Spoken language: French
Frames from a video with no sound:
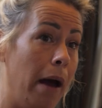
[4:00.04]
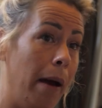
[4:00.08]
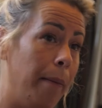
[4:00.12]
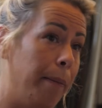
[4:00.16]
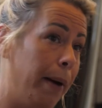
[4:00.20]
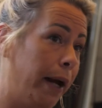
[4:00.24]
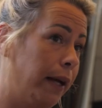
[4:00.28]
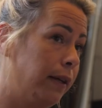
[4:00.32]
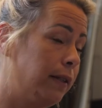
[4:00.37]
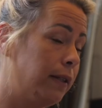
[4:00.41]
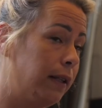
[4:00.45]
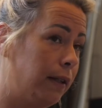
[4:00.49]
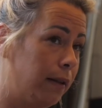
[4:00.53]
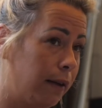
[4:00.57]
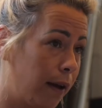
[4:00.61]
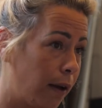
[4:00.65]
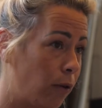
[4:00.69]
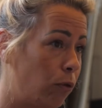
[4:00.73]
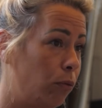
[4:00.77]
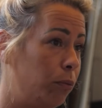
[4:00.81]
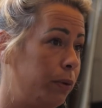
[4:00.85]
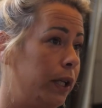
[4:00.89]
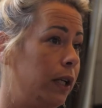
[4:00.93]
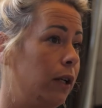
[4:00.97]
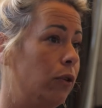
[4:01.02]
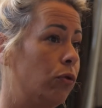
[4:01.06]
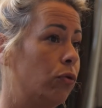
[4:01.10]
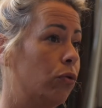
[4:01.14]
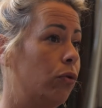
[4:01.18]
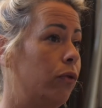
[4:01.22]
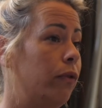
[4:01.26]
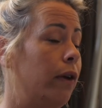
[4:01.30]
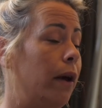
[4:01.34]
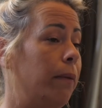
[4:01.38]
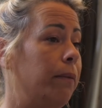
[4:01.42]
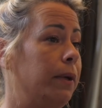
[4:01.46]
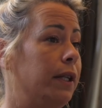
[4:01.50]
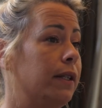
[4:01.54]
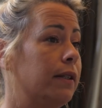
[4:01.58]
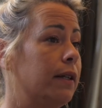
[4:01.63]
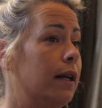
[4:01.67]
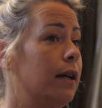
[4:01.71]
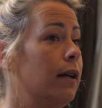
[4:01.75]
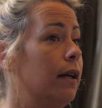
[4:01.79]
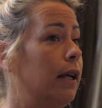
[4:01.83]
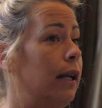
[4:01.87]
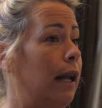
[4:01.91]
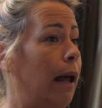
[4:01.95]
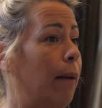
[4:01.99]
ben à Paris c'est très compliqué de trouver un
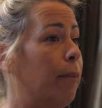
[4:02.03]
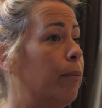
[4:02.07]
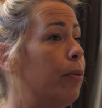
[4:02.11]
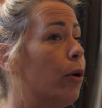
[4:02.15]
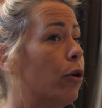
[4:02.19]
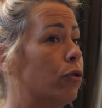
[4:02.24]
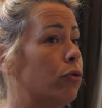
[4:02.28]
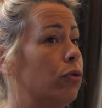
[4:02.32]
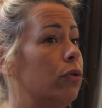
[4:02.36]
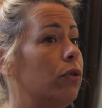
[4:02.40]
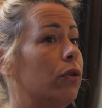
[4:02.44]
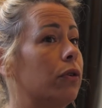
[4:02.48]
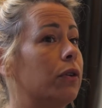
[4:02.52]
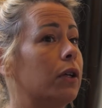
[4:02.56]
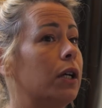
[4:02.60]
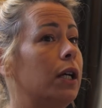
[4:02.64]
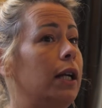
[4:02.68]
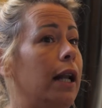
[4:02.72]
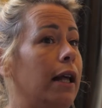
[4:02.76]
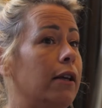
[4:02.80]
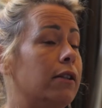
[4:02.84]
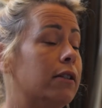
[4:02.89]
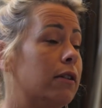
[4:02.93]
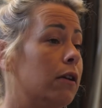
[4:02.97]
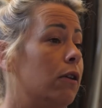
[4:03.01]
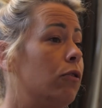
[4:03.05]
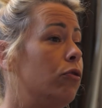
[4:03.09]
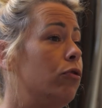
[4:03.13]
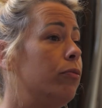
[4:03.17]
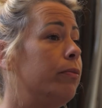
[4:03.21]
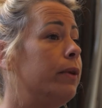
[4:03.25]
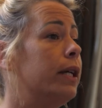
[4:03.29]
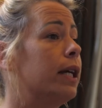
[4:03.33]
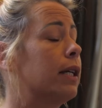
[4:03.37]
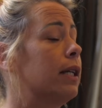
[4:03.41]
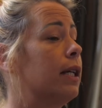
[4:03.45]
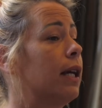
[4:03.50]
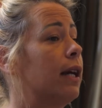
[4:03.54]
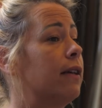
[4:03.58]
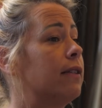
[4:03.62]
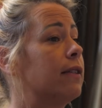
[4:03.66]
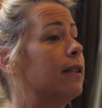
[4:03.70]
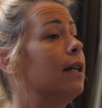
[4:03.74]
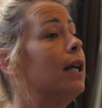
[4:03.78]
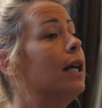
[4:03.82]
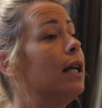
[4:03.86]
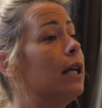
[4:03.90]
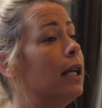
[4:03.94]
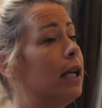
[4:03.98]
médecin, et la porte d'entrée, la seule lumière qui
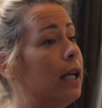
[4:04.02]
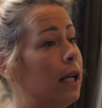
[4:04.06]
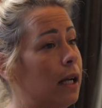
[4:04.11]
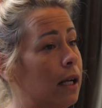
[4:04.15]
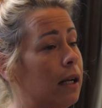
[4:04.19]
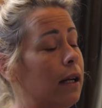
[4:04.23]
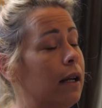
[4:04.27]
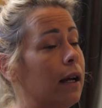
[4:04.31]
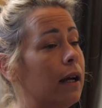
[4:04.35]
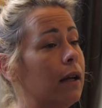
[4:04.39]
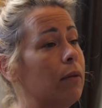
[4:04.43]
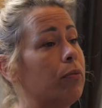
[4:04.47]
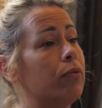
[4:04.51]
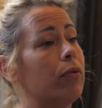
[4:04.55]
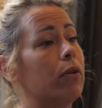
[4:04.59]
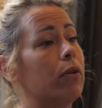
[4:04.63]
reste éclairée